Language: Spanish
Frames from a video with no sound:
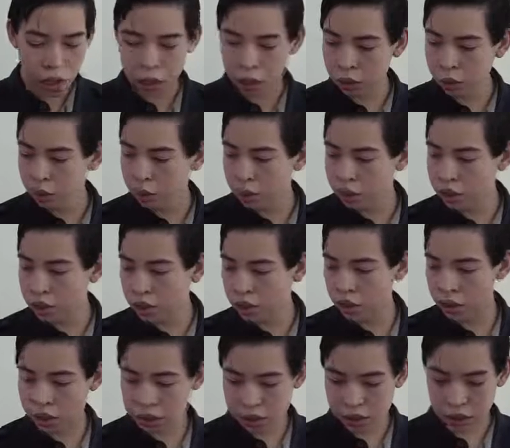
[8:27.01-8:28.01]
Entonces
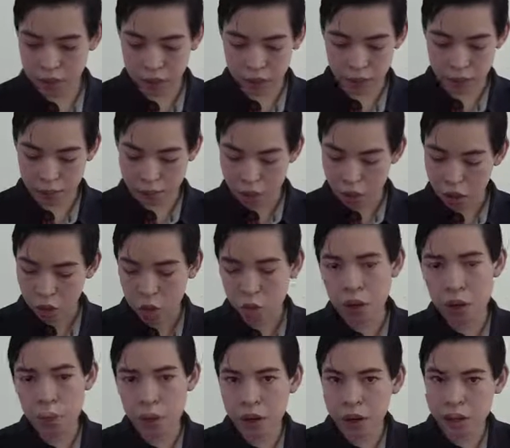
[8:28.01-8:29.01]
este, Tú
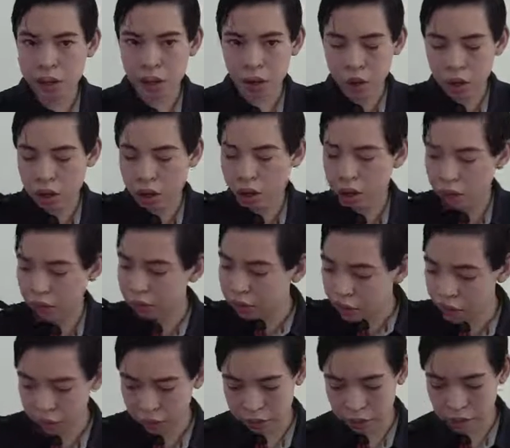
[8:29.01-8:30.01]
la puedes
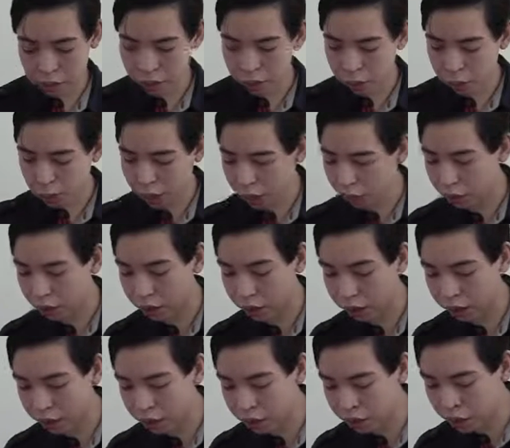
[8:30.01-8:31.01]
decorar eh, de la forma
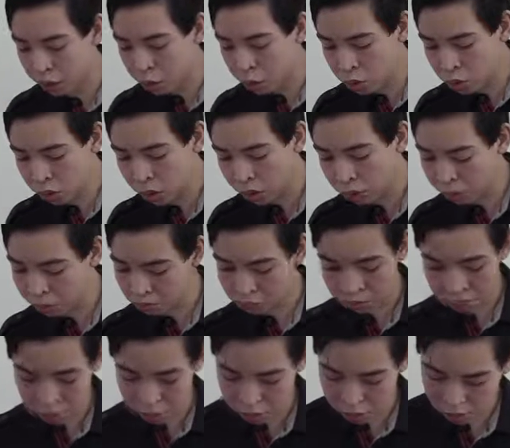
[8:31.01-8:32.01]
que a ti te guste,
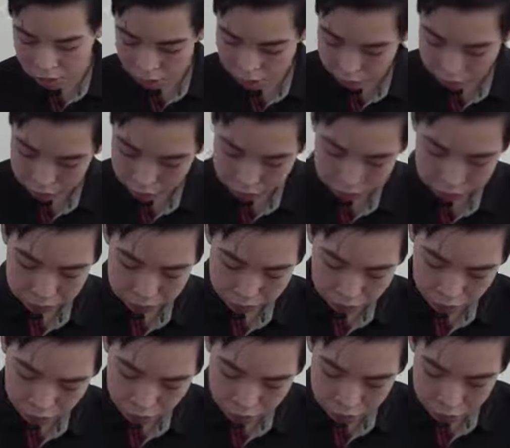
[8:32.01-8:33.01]
la
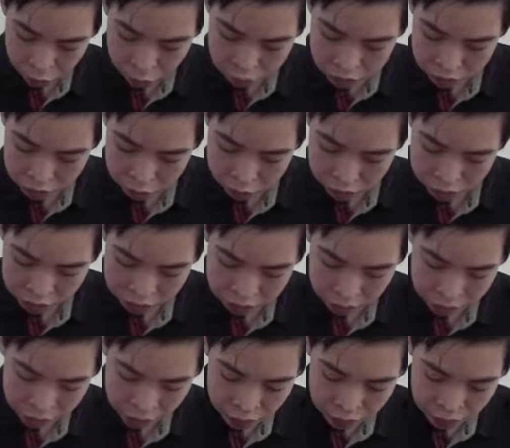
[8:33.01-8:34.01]
usa tu
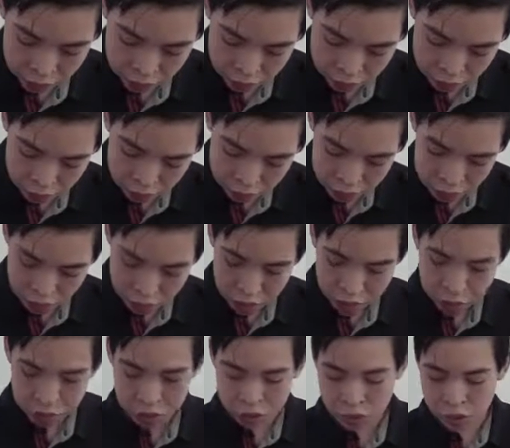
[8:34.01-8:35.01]
creatividad.
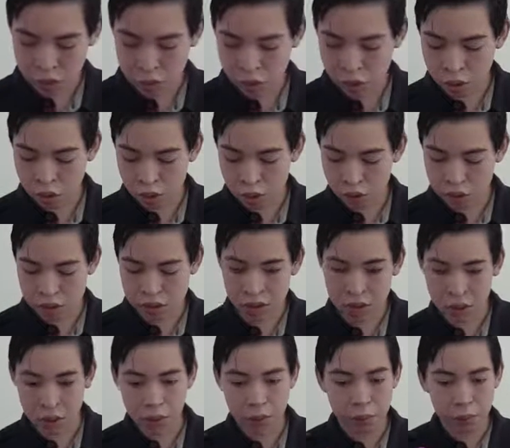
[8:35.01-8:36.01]
Solo
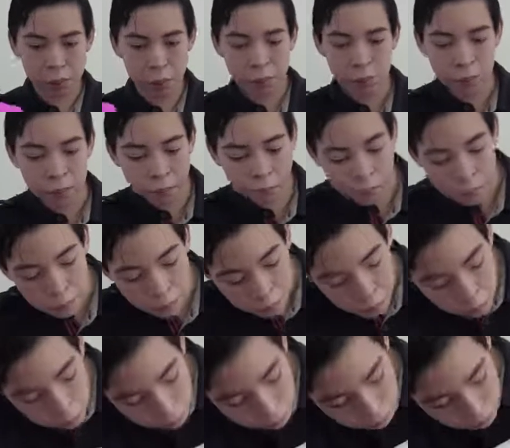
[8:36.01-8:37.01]
este,
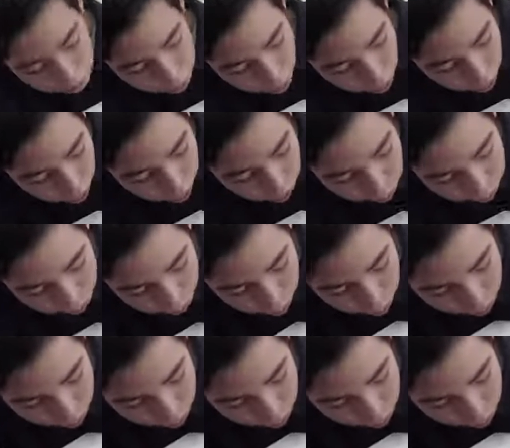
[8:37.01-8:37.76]
yo a mí me